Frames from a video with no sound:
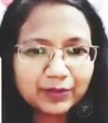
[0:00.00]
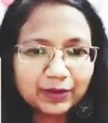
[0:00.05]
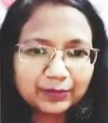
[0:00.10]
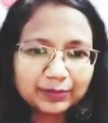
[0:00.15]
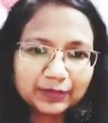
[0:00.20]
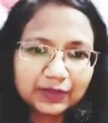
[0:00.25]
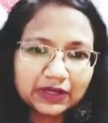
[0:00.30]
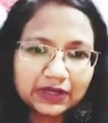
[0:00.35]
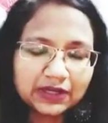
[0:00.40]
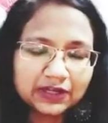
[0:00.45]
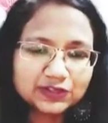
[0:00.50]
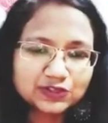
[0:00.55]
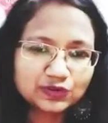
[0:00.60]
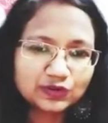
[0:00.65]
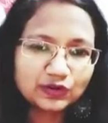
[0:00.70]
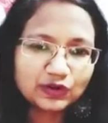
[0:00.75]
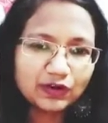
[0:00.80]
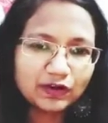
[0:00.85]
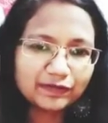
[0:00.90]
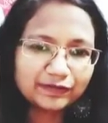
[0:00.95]
अपना जो
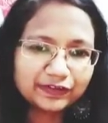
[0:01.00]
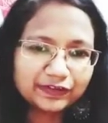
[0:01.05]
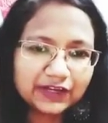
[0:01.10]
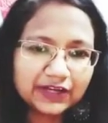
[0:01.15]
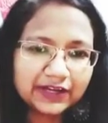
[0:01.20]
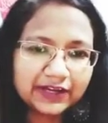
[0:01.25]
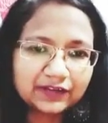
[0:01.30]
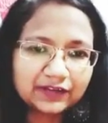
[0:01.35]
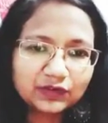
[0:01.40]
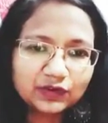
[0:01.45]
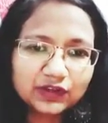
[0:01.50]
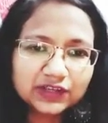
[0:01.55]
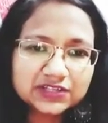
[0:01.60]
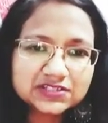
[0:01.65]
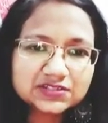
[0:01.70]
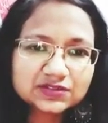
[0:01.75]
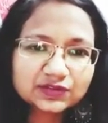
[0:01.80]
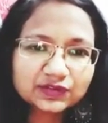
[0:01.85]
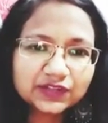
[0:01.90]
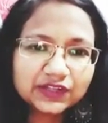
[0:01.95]
ऑफ़र है वो
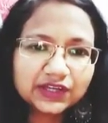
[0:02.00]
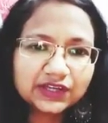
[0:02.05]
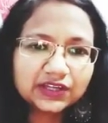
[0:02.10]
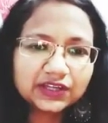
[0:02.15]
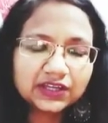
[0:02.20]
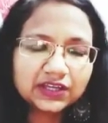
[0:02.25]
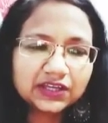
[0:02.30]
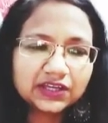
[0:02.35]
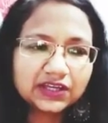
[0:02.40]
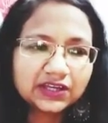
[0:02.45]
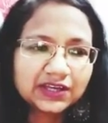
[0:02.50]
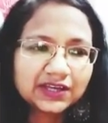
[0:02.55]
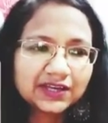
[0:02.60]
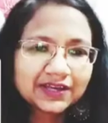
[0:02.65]
किसको देंगे